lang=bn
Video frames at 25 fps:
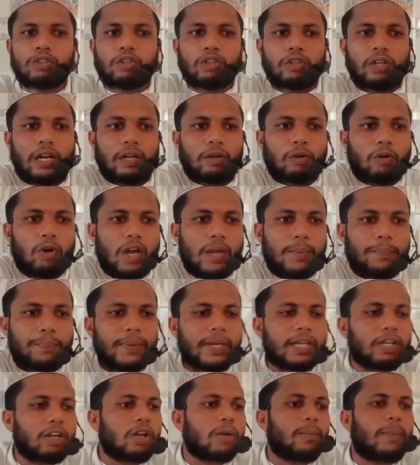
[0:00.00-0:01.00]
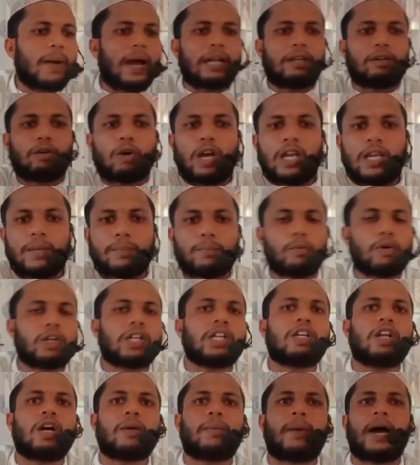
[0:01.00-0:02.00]
সুতরাং ওই পীরবাদ ওই
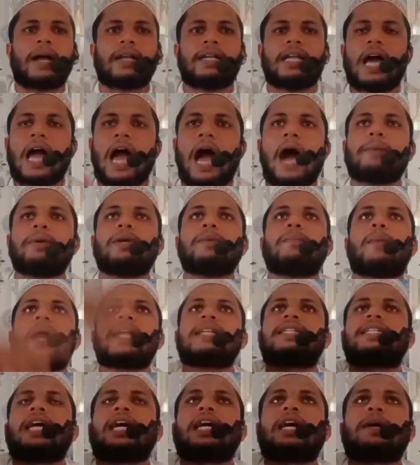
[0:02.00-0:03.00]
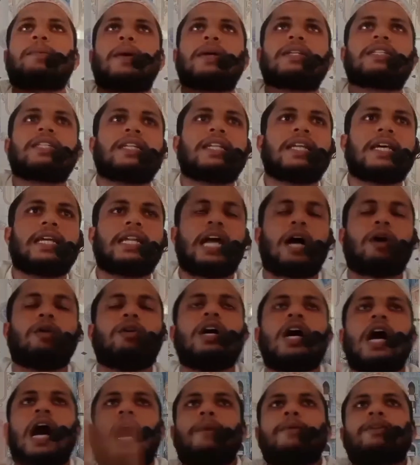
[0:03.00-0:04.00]
মুরিদবাদ আমি বাদশাকে ফাঁসি দিয়ে দাও
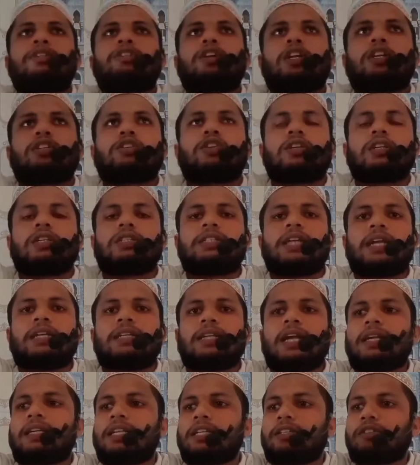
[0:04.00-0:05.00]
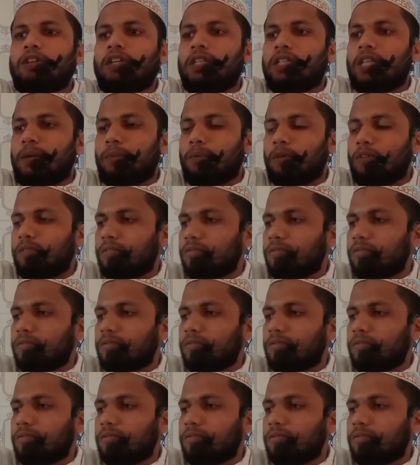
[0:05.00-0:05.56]
আমি সরাসরি জান্নাতে চলে যাব